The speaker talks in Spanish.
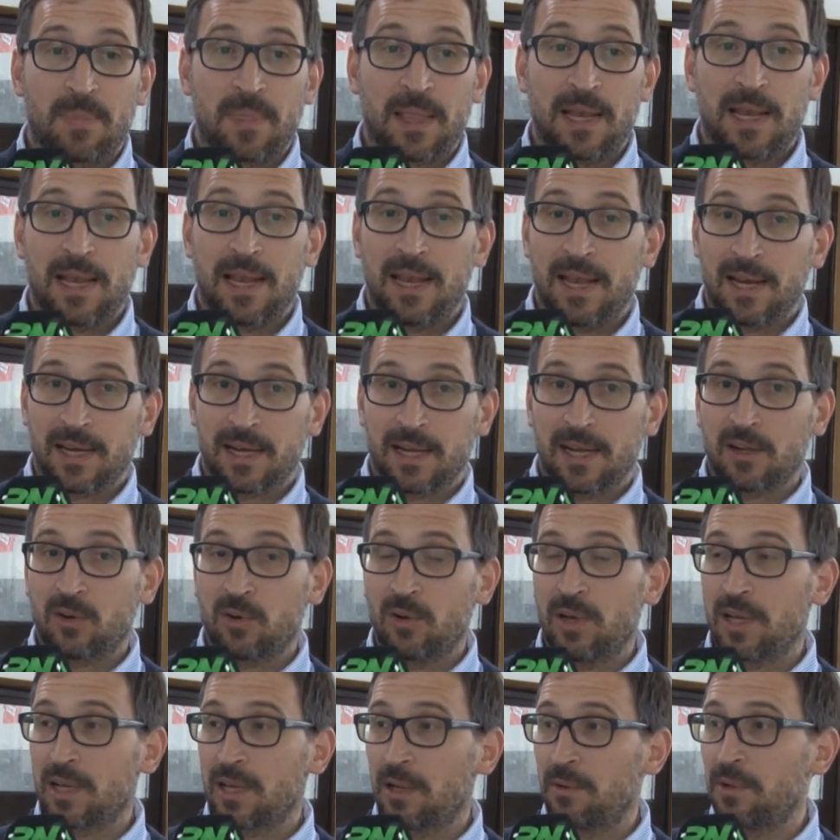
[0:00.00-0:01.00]
las largas
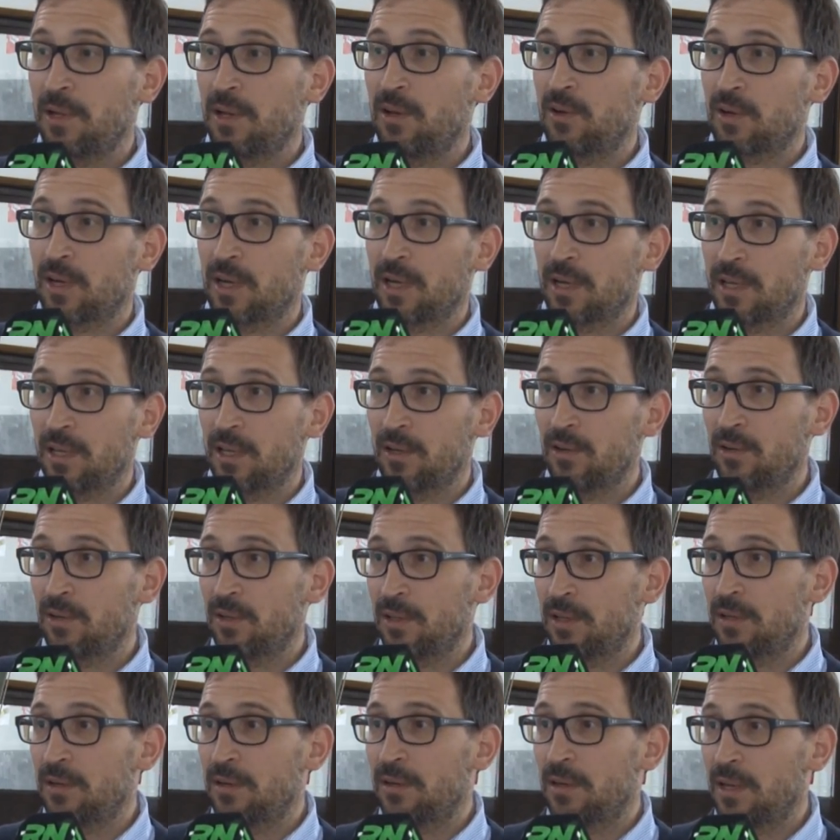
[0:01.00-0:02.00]
colas que había en los cajeros
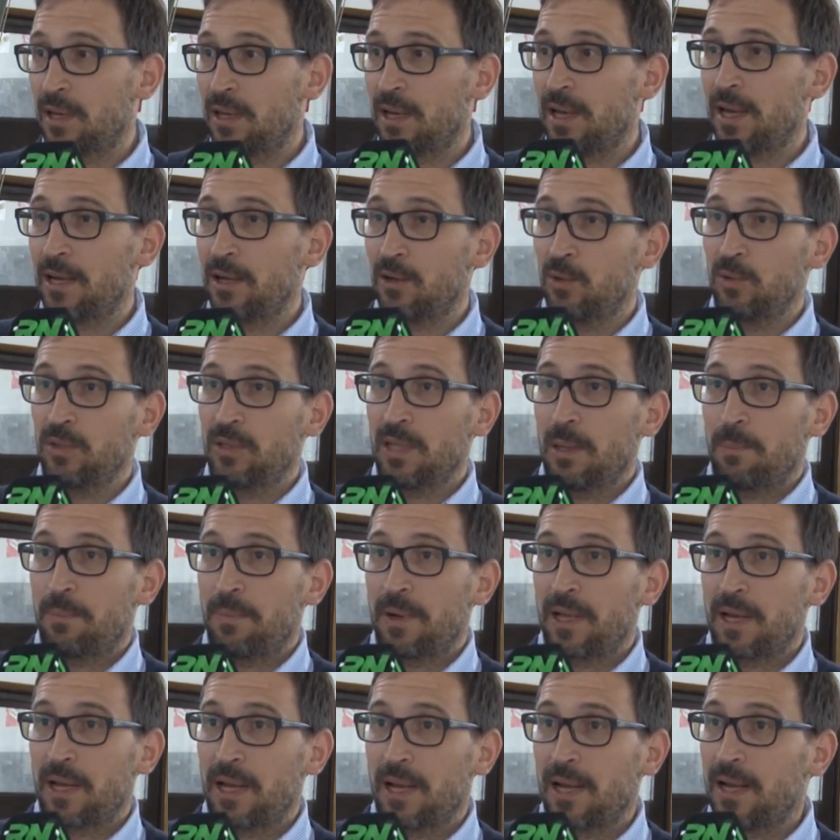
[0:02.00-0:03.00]
en, las grutas
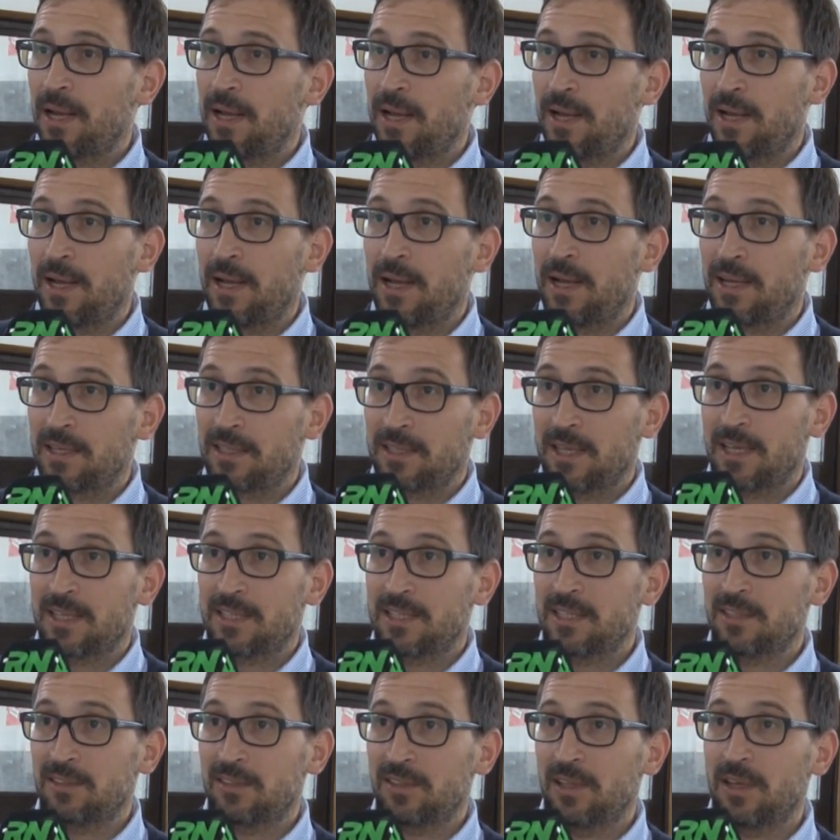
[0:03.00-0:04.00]
para
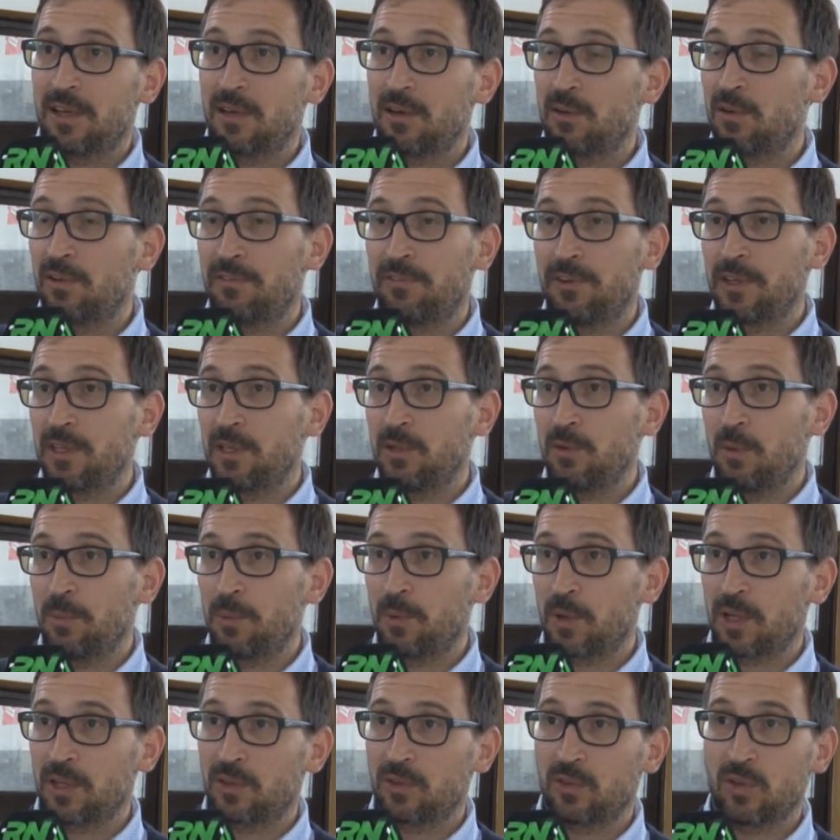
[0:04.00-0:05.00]
hacerse dinero en efectivo,
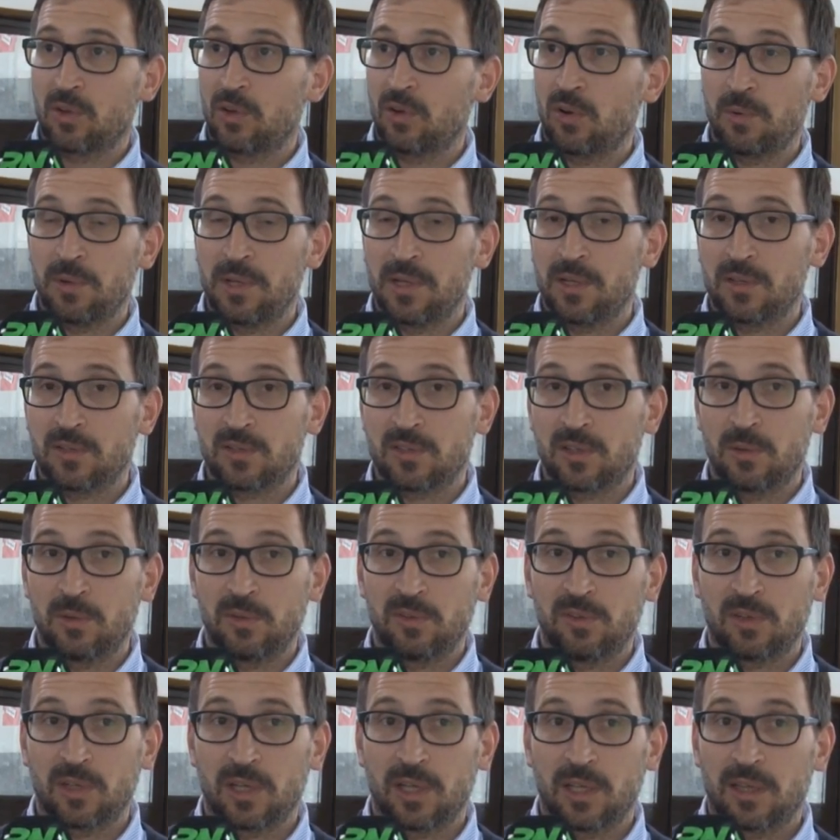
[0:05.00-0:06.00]
porque todos los bienes o
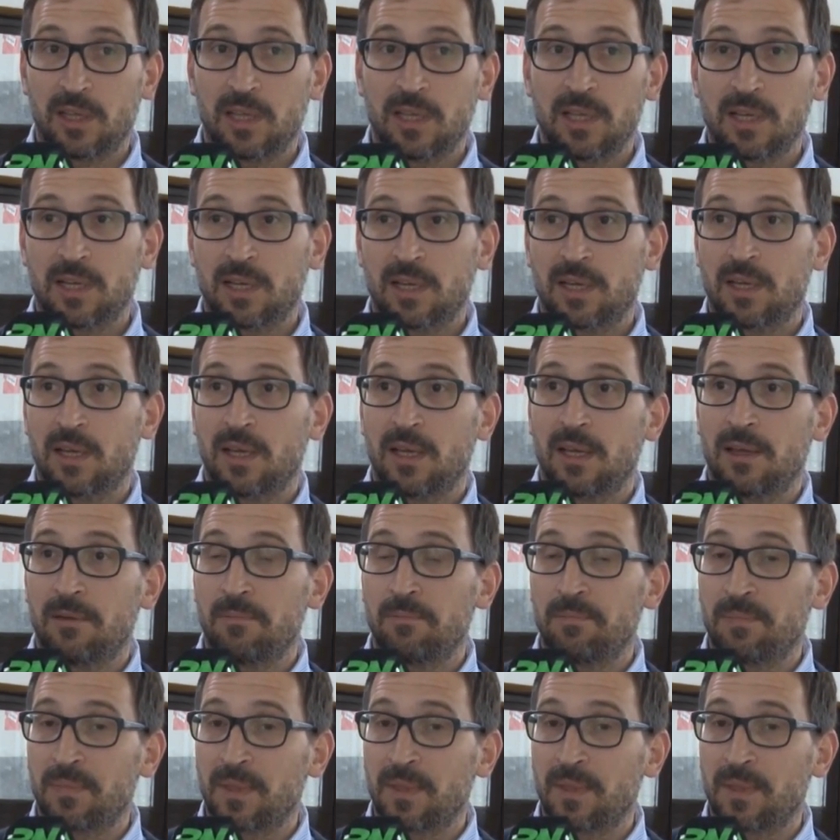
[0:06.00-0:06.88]
servicios que tenían que,